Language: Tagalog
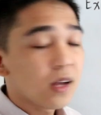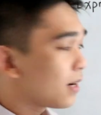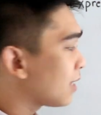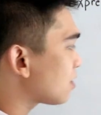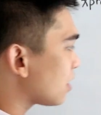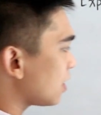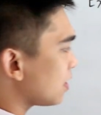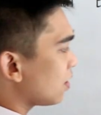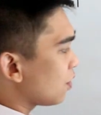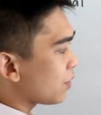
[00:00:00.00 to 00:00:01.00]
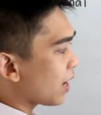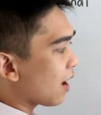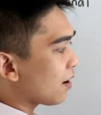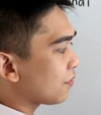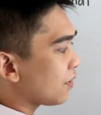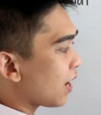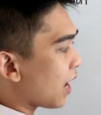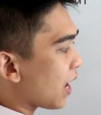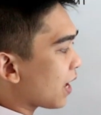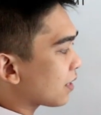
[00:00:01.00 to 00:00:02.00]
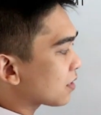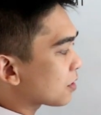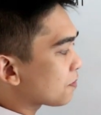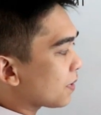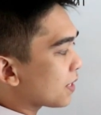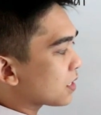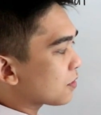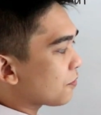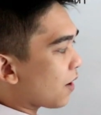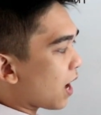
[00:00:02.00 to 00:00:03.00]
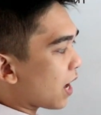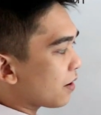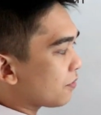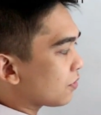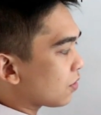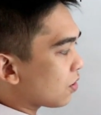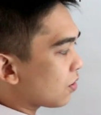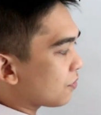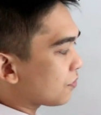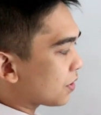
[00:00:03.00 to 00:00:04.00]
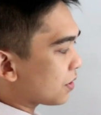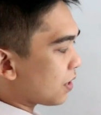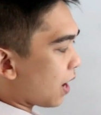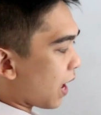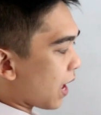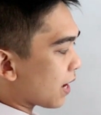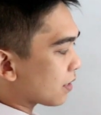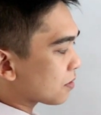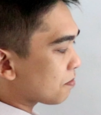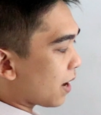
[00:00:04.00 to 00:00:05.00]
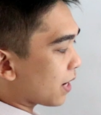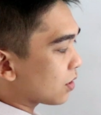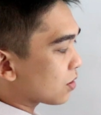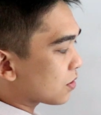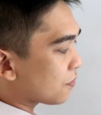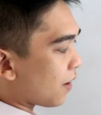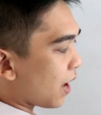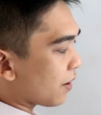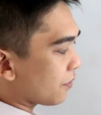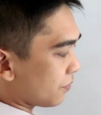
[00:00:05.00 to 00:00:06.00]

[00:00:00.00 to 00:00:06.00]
Let's say, we have x plus 5 over x minus 5.